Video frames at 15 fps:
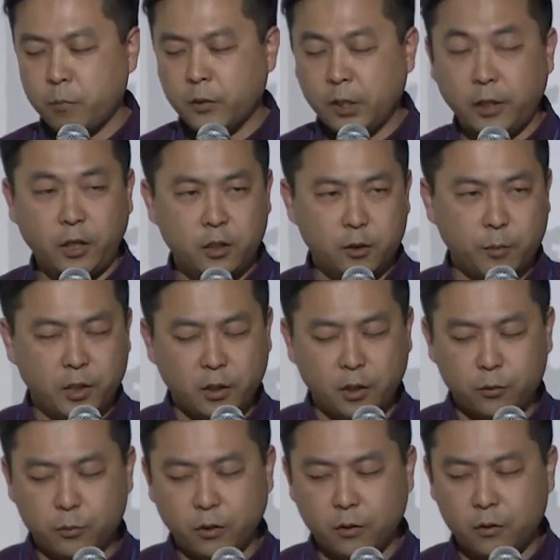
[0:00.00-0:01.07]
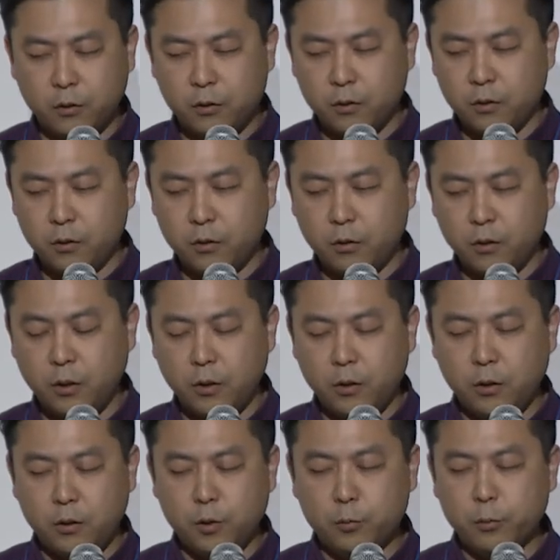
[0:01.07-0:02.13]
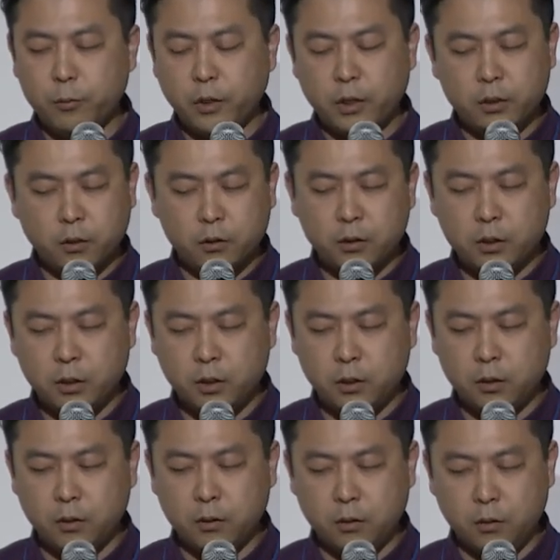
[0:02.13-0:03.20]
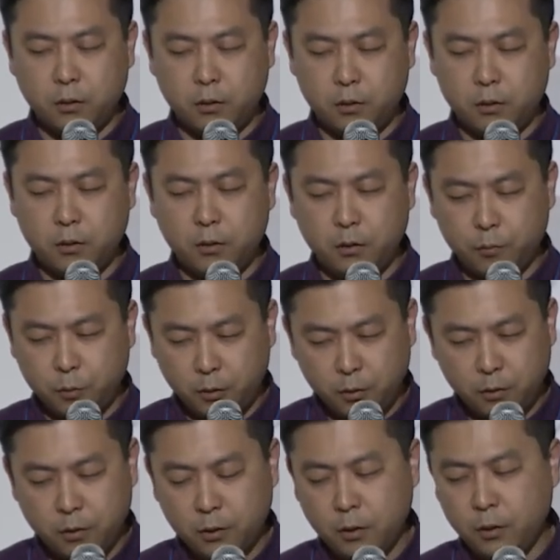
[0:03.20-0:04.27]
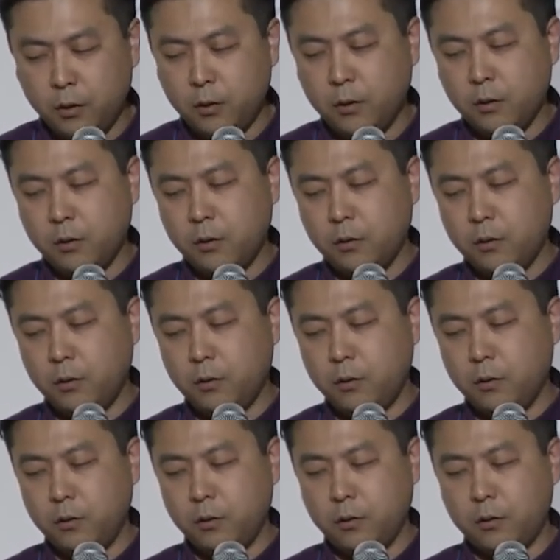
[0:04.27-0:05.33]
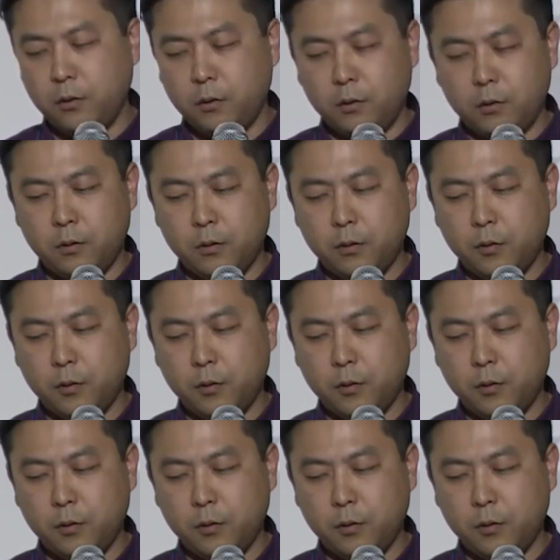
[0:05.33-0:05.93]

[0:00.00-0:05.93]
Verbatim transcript: 얘기들을 많이 하고요 이런 부분에 관해서 이제 어 뭐 그